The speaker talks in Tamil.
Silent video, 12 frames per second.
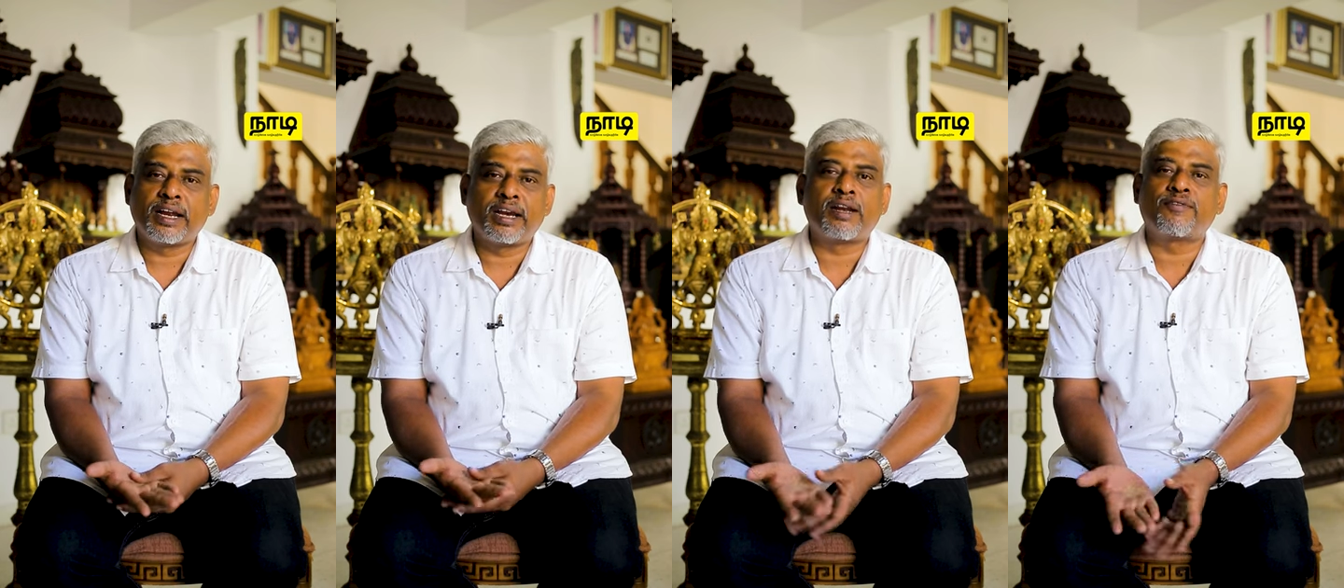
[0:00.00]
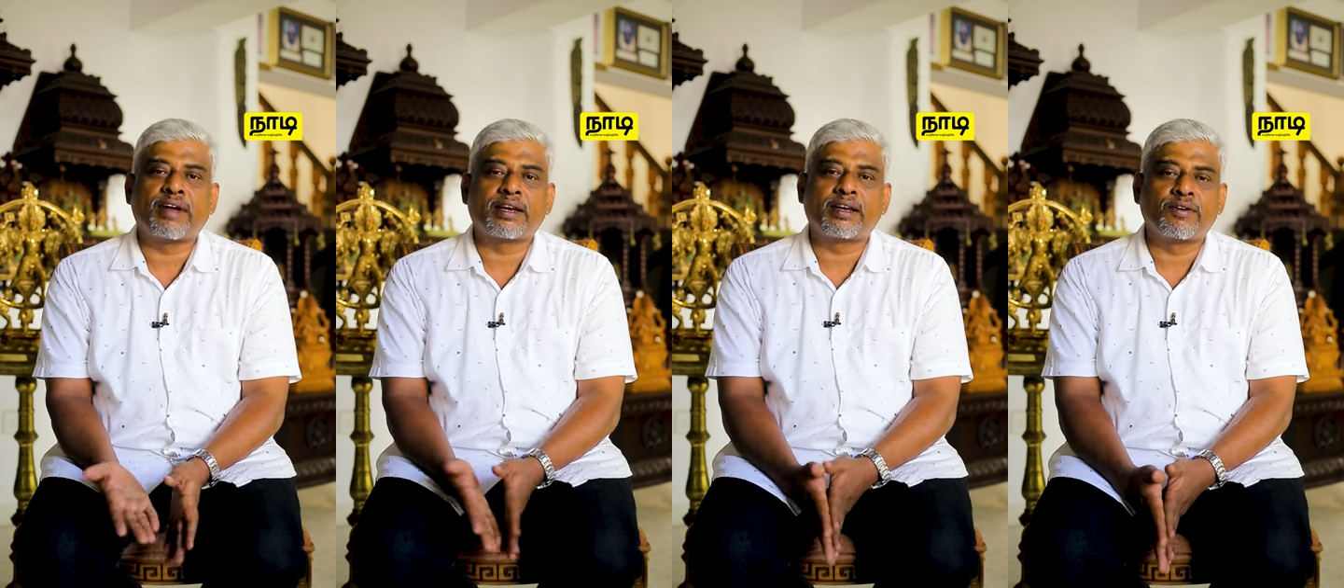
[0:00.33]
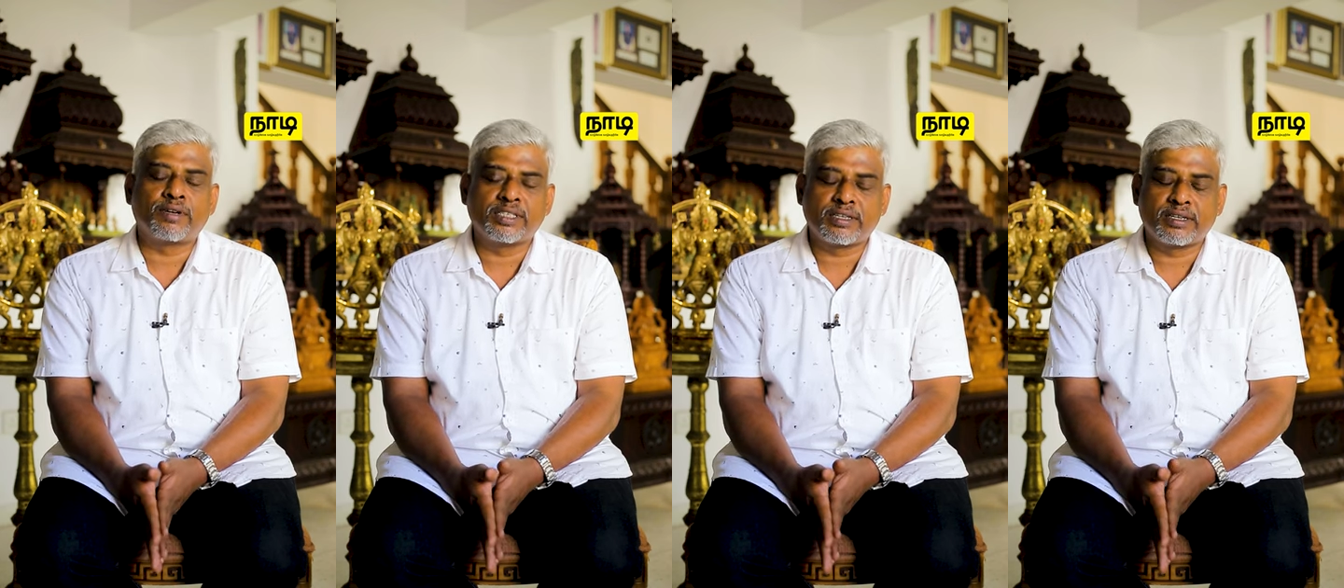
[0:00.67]
என்ற ஃபேக்டரியை
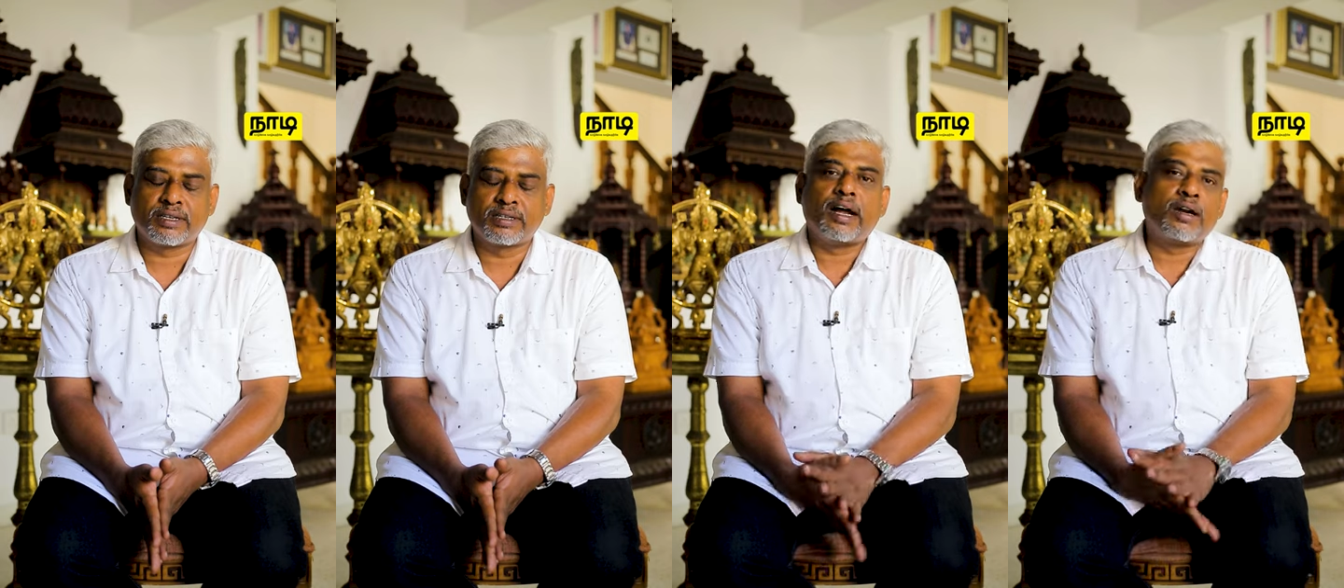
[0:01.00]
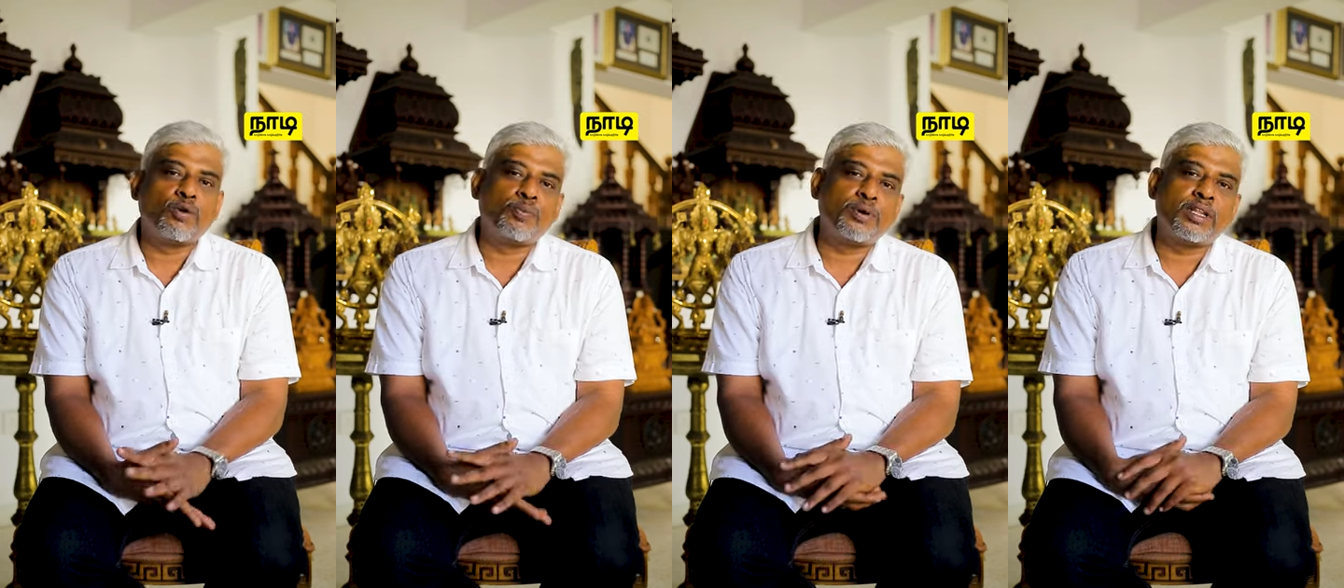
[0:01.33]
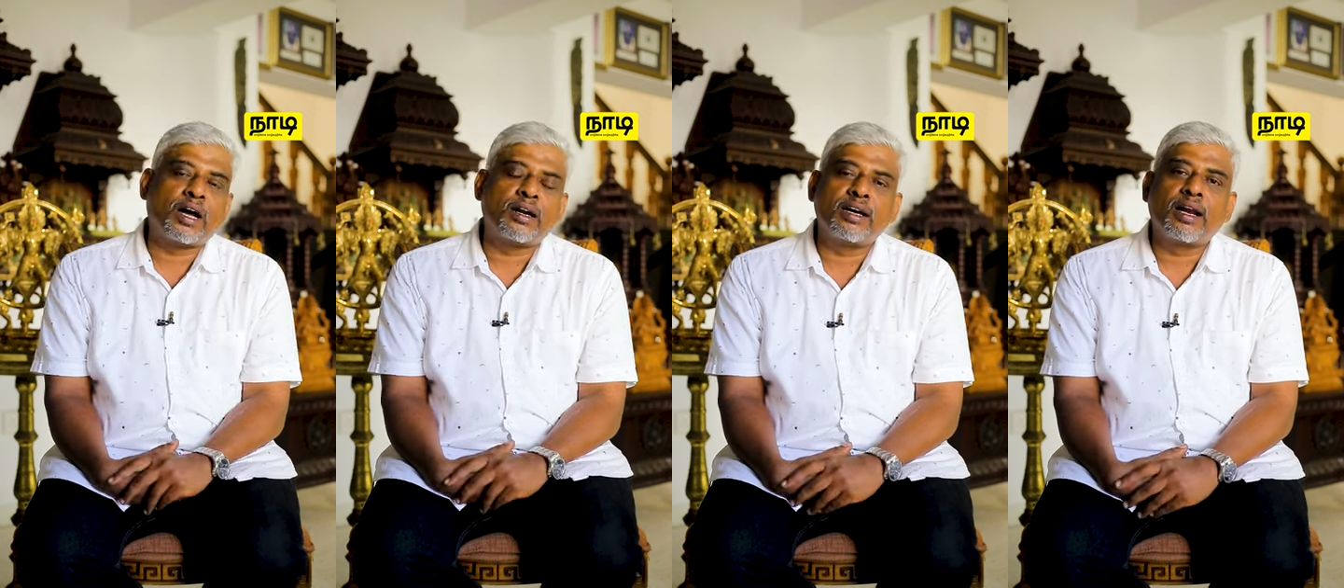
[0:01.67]
வச்சிருக்கிறேன் நான் முப்பது
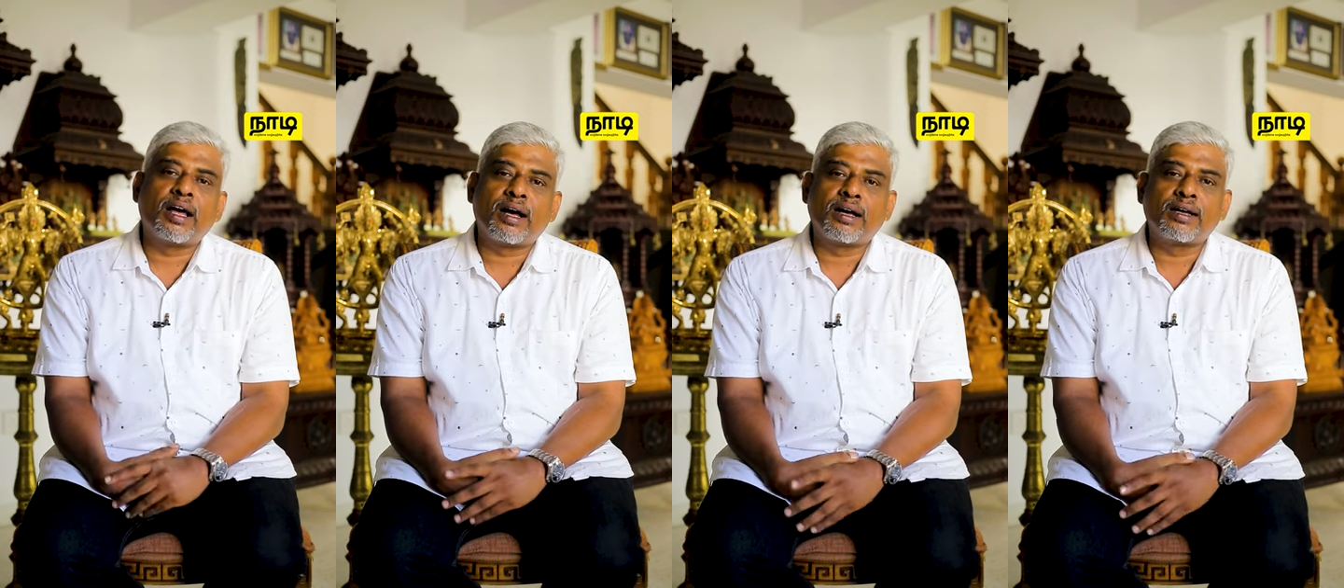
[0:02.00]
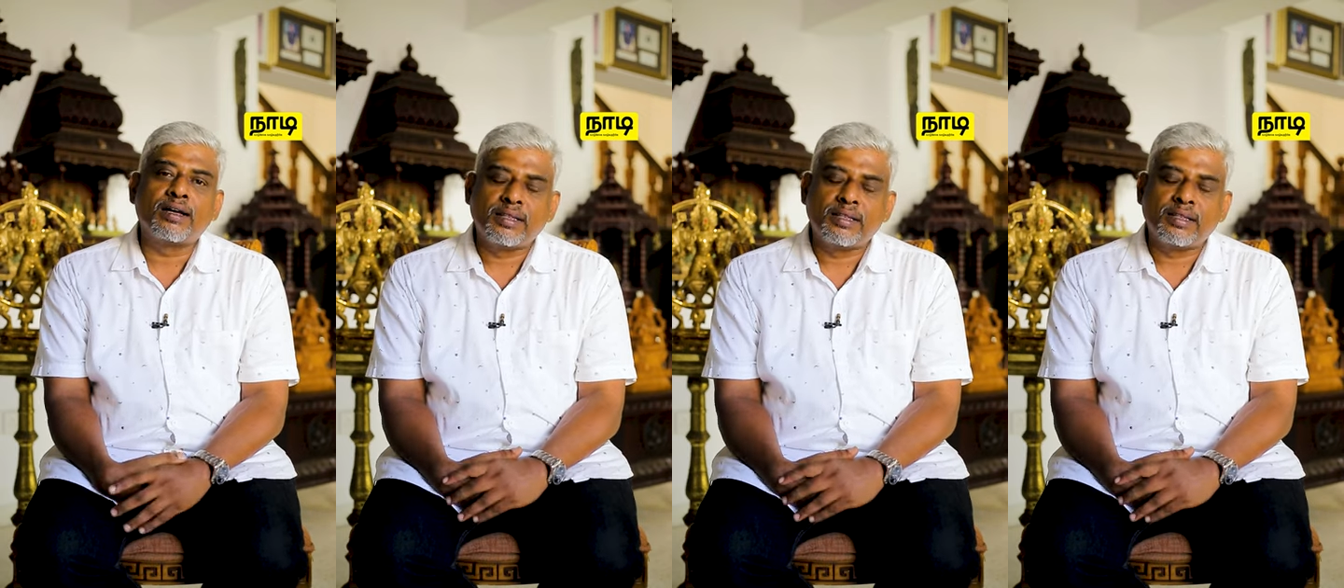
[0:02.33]
ஆண்டுகளாக